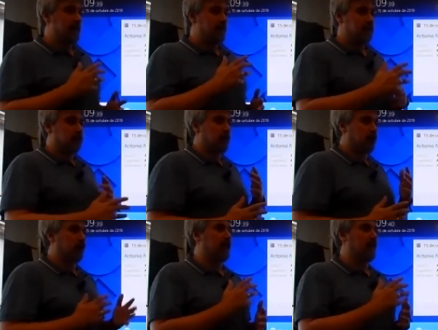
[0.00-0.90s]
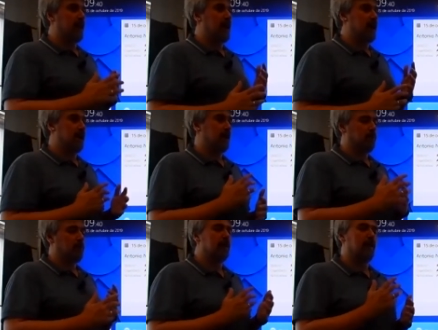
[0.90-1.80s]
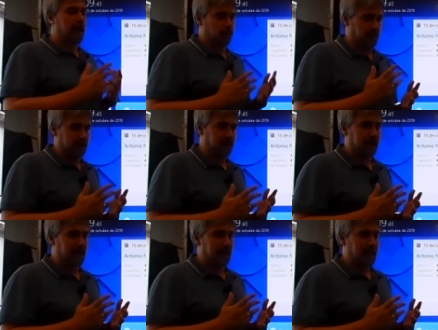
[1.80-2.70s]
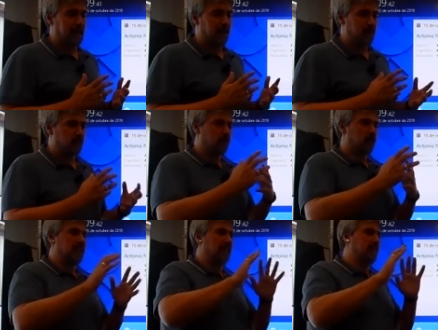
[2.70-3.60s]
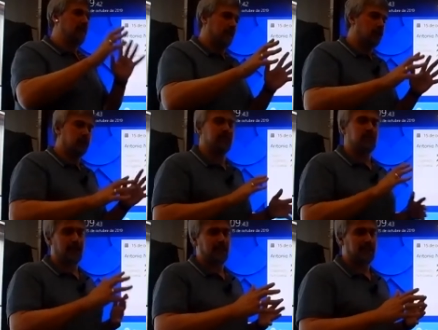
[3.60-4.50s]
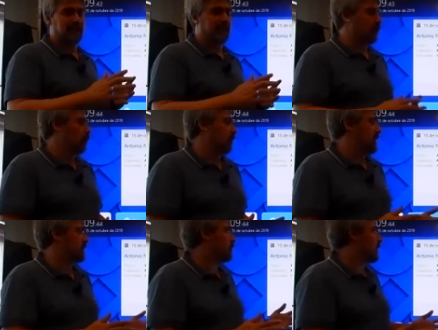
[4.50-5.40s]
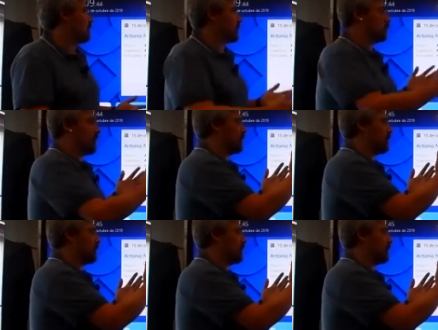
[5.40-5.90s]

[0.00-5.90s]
vemos por dónde, va, por dónde va la cosa. Se trata de que no nos intimide, no nos eche para atrás la tecnología, sino que la persona que